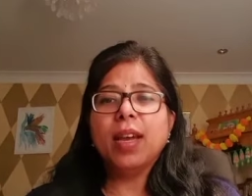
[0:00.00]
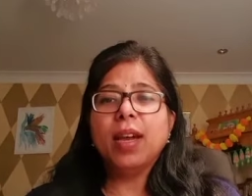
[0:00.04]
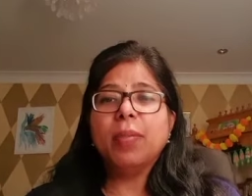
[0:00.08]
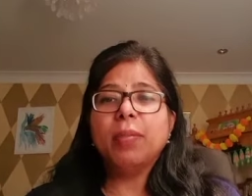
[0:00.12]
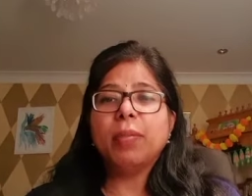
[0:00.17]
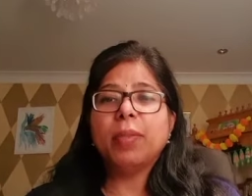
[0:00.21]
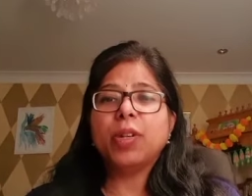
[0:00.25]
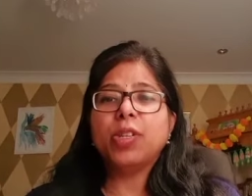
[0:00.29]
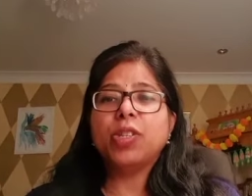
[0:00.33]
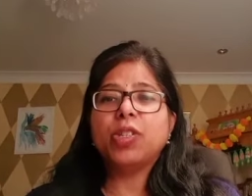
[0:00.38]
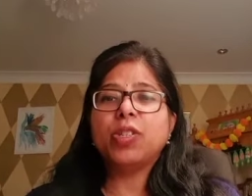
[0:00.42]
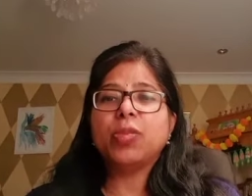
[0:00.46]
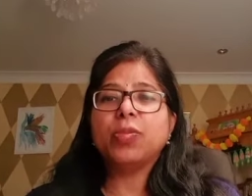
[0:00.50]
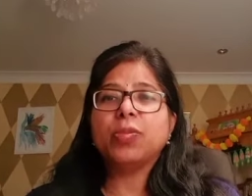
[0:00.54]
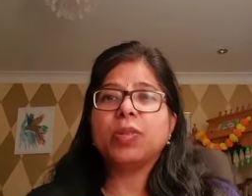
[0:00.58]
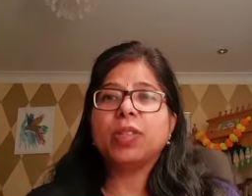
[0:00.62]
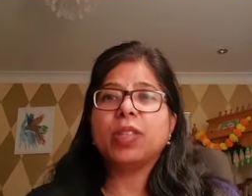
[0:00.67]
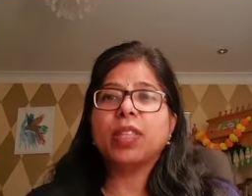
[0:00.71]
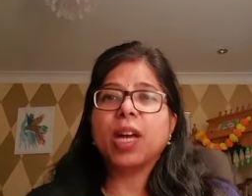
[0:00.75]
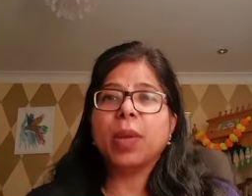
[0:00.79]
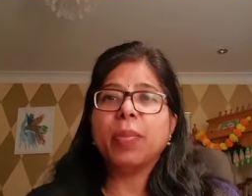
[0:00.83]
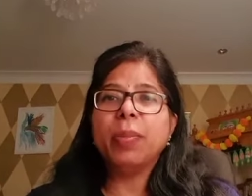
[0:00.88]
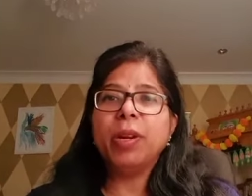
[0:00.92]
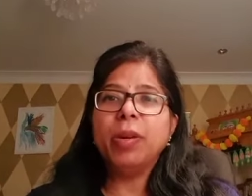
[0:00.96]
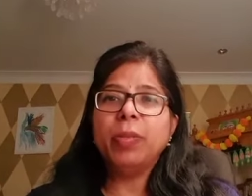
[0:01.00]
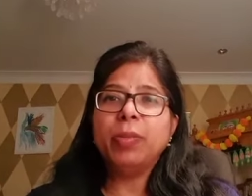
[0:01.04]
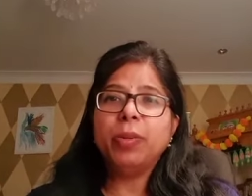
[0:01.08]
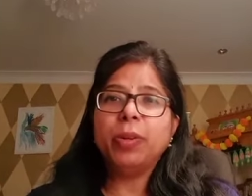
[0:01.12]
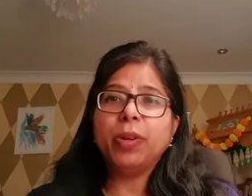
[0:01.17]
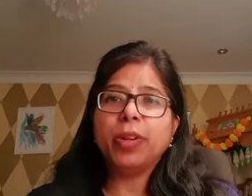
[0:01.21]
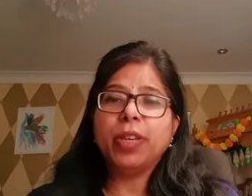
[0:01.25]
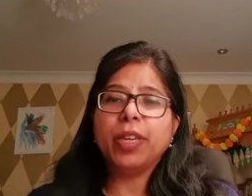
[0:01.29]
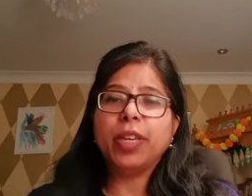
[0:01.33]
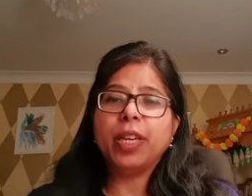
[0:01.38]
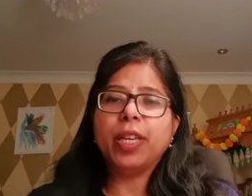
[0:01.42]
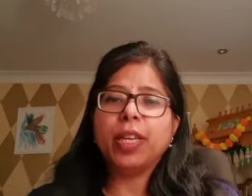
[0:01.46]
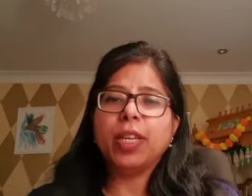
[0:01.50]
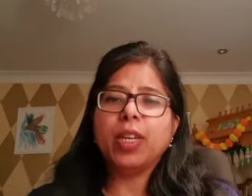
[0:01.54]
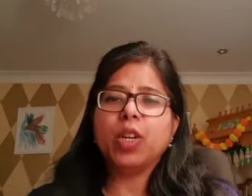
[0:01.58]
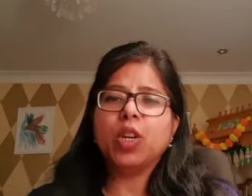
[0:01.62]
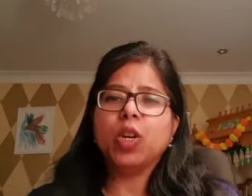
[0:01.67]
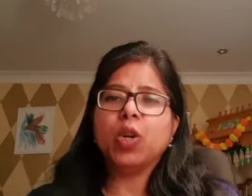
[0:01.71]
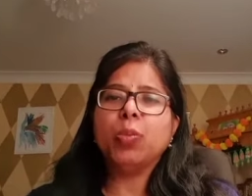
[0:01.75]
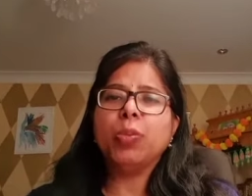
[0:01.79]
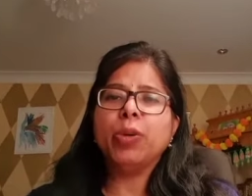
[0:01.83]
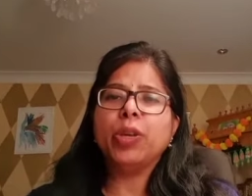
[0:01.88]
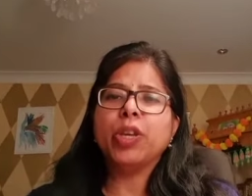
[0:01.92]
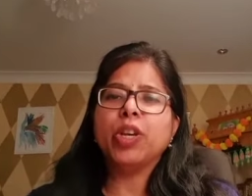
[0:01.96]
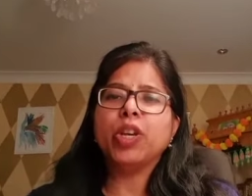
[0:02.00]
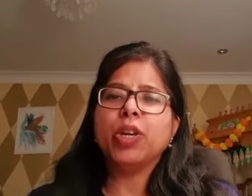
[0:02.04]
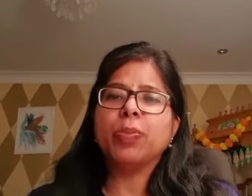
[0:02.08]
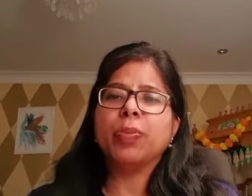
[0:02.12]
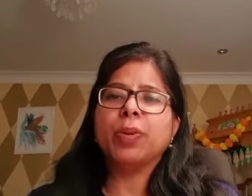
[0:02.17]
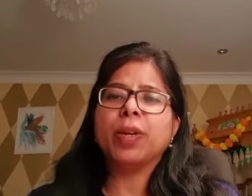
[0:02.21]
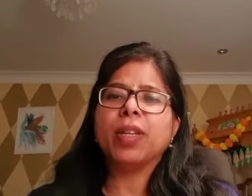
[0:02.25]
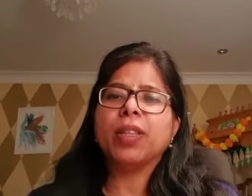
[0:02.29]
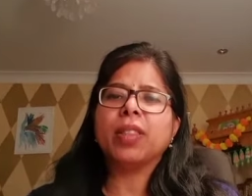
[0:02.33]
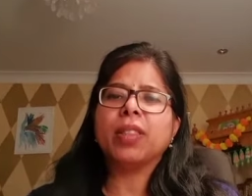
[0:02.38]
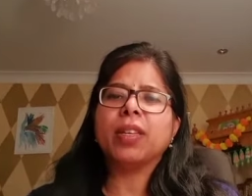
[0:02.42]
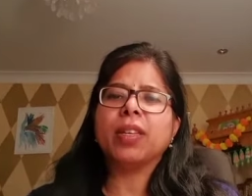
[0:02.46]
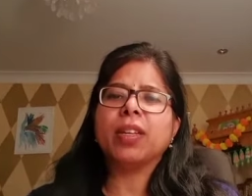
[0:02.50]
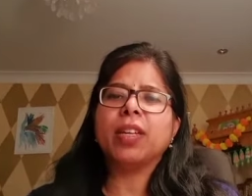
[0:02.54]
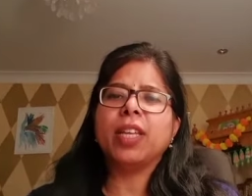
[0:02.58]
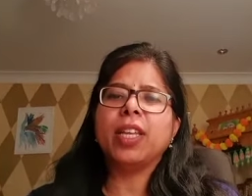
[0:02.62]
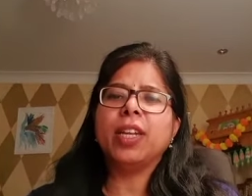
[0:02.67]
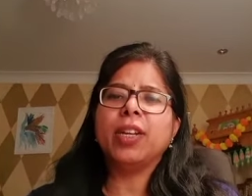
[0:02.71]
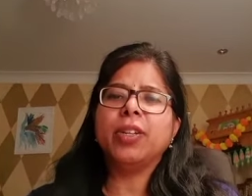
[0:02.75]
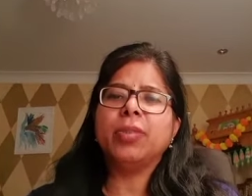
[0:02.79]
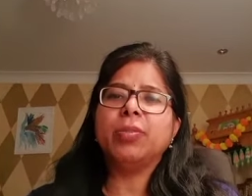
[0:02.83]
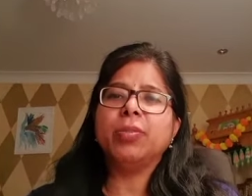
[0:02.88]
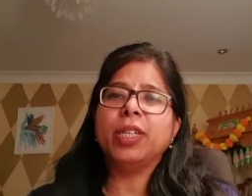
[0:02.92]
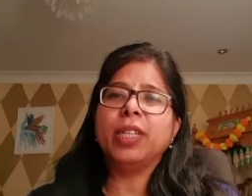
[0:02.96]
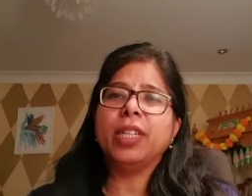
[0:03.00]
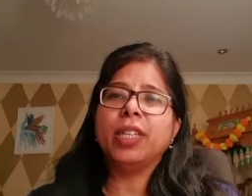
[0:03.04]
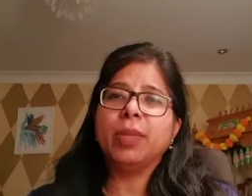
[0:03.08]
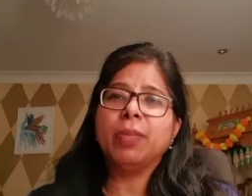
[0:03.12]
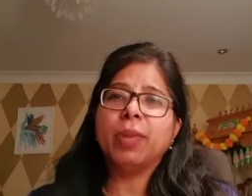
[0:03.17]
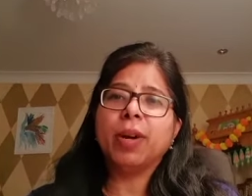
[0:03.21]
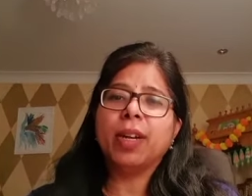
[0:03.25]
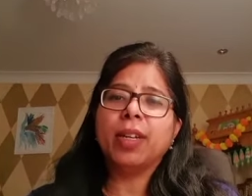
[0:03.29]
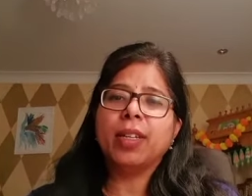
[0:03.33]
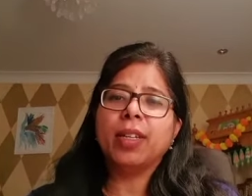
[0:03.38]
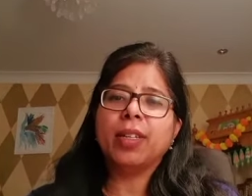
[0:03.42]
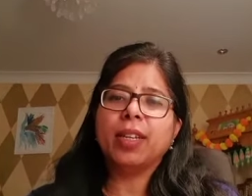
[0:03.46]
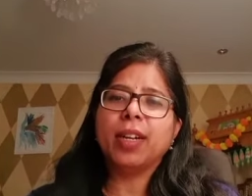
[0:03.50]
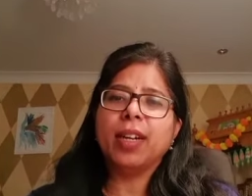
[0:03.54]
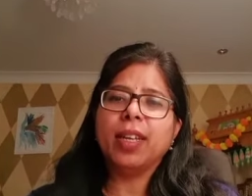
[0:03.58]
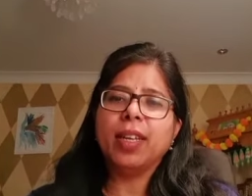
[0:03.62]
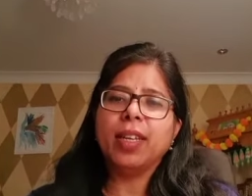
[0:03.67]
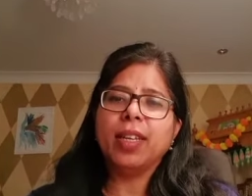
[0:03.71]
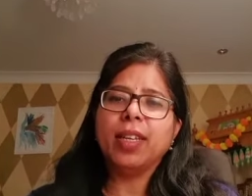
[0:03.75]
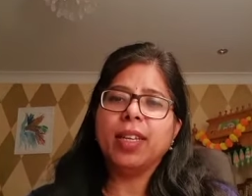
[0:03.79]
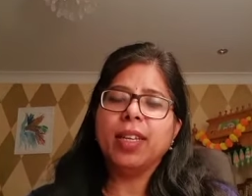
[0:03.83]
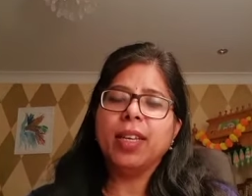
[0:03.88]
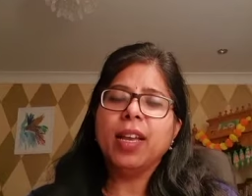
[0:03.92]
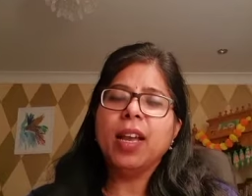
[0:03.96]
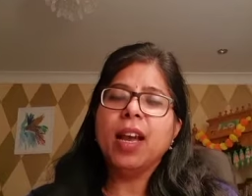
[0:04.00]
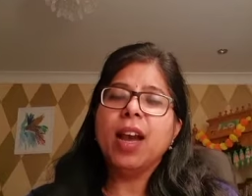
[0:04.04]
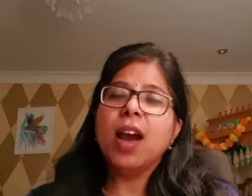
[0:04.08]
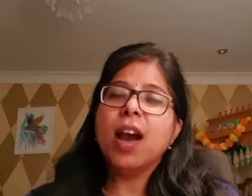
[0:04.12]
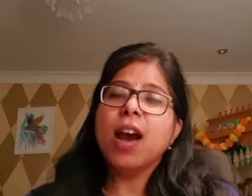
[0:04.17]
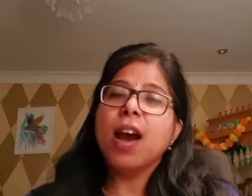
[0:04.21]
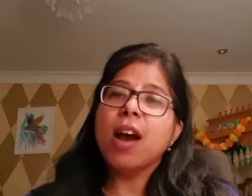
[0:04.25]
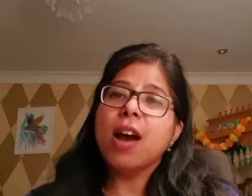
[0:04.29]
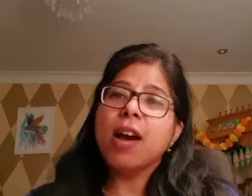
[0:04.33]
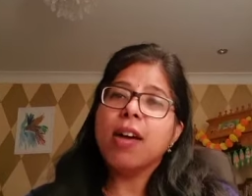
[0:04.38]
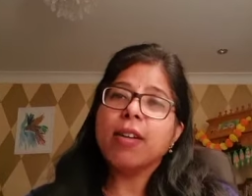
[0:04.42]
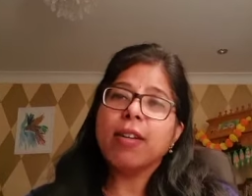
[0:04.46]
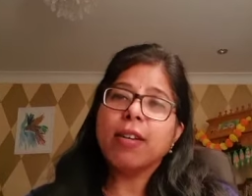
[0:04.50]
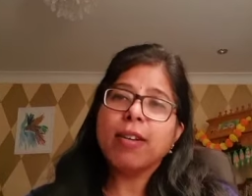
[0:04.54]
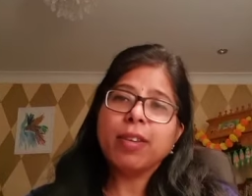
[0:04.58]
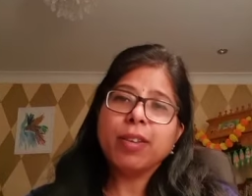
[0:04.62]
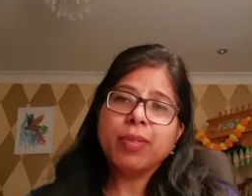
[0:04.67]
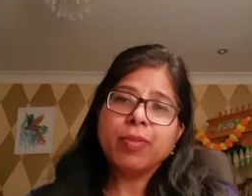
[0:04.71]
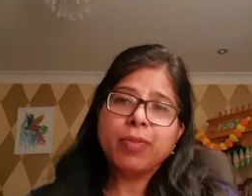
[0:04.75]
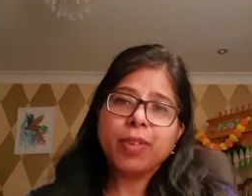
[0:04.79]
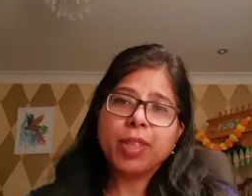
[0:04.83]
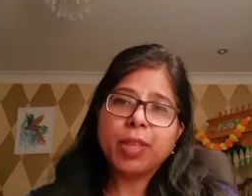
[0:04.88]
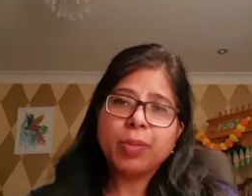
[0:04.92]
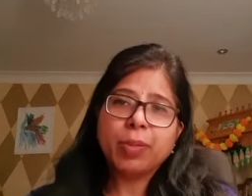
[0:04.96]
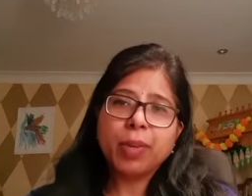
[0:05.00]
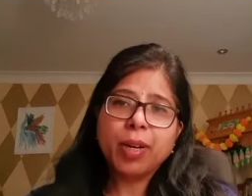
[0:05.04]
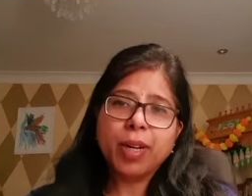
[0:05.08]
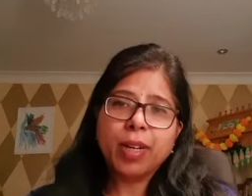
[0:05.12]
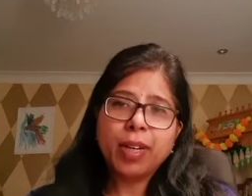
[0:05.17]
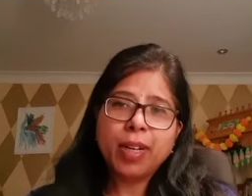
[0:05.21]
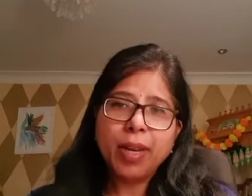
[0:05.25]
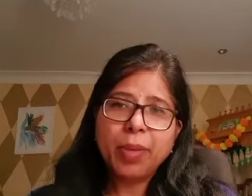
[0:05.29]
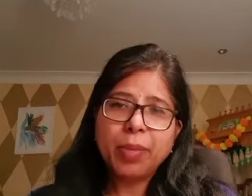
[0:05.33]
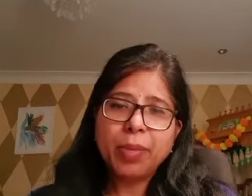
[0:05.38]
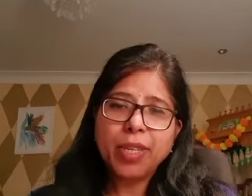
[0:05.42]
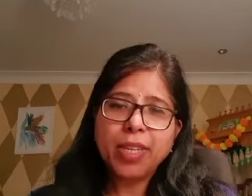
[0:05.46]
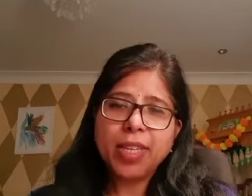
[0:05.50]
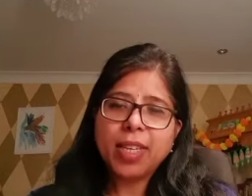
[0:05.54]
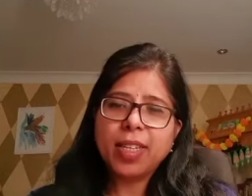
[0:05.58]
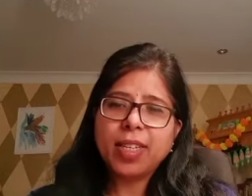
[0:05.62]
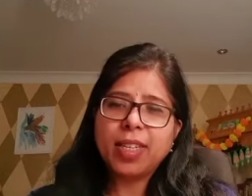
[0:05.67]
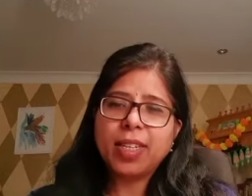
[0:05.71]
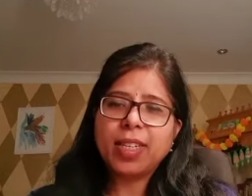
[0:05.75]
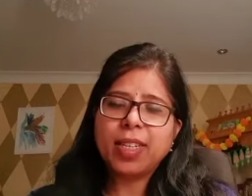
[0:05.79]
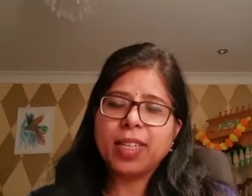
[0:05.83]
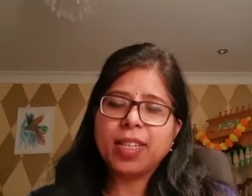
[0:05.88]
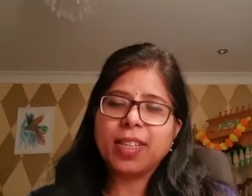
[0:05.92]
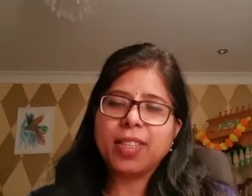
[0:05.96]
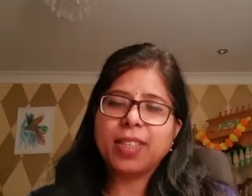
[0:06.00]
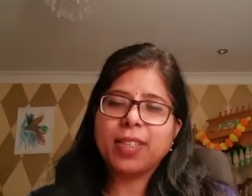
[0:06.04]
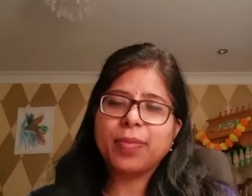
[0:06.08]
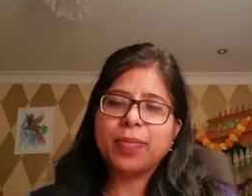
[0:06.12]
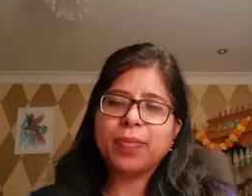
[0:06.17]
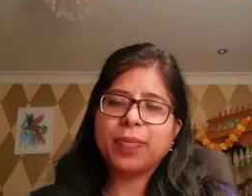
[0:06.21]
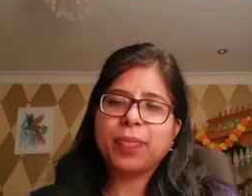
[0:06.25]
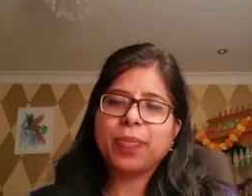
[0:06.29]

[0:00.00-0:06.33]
மற்றும் தமிழ் மொழியை உபயோகப்படுத்த நேரிடும் இடர்பாடுகளை ஆராயும் விதமாக அமைய இருக்கிறது